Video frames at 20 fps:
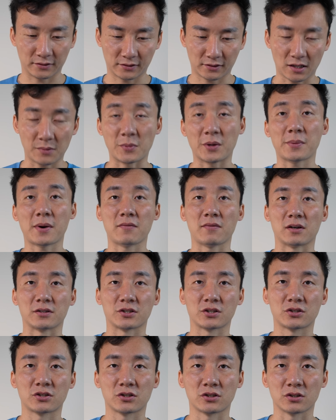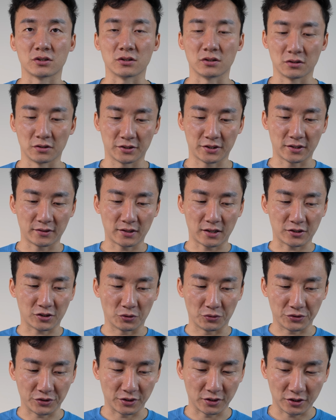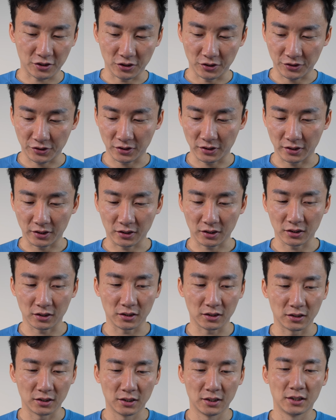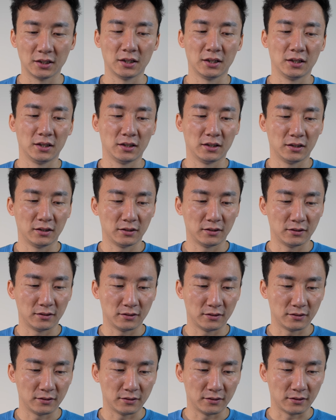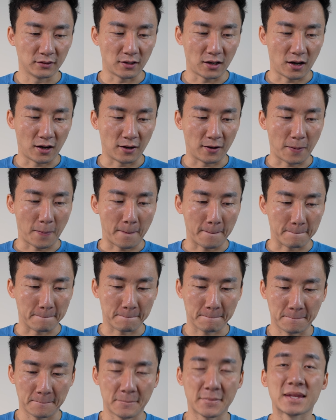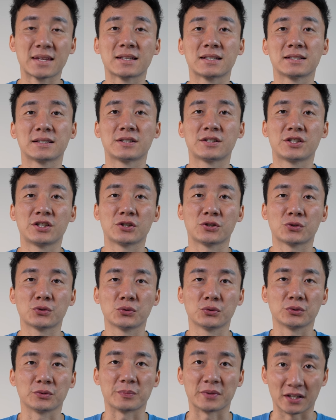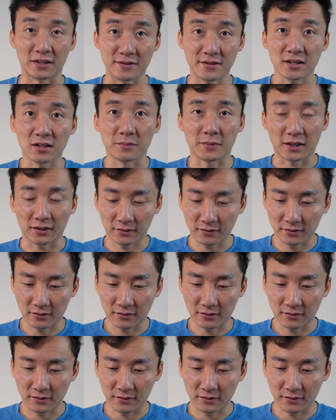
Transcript: 但没办法，这是现在手机的设计的一个，嗯，技术瓶颈吧。